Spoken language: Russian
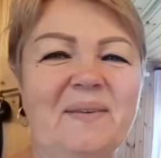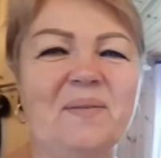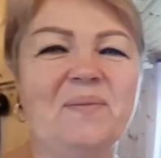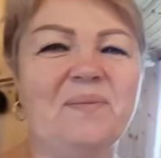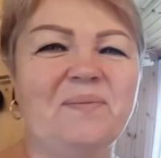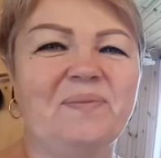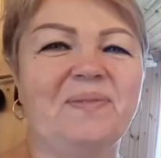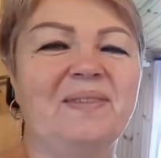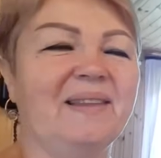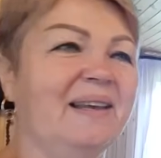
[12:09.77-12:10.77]
Всем всего
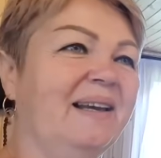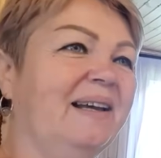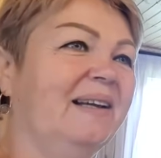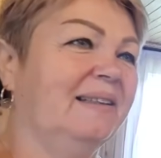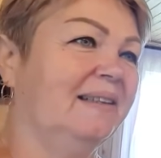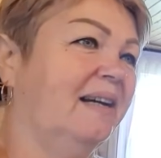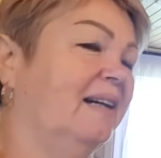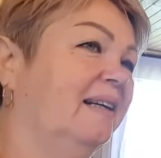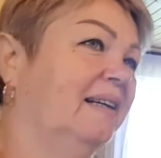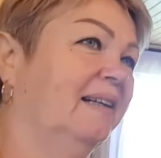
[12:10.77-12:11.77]
по
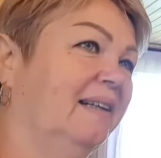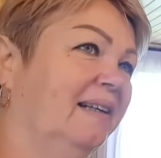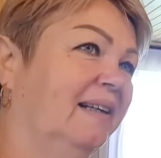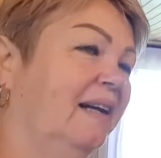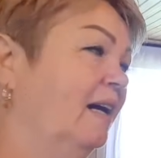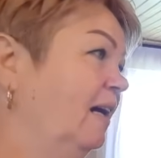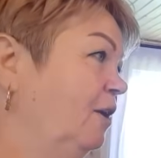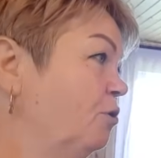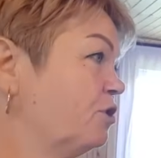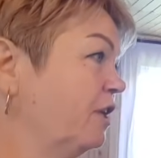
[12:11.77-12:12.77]
Да.
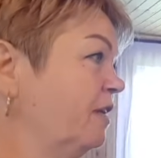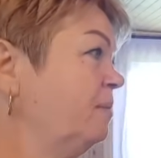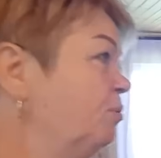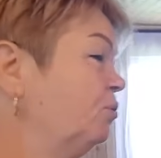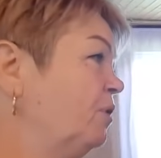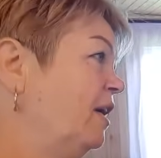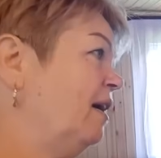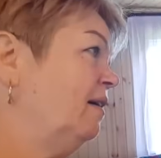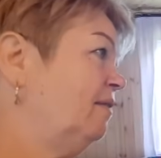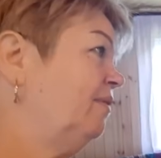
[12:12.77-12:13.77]
Лешек, не буду
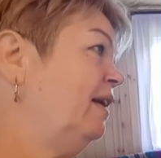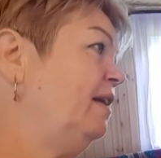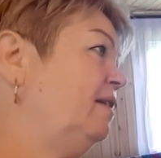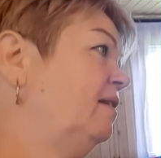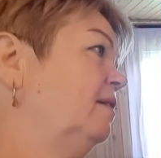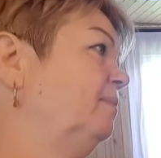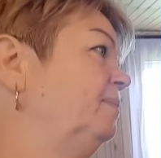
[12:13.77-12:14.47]
я варить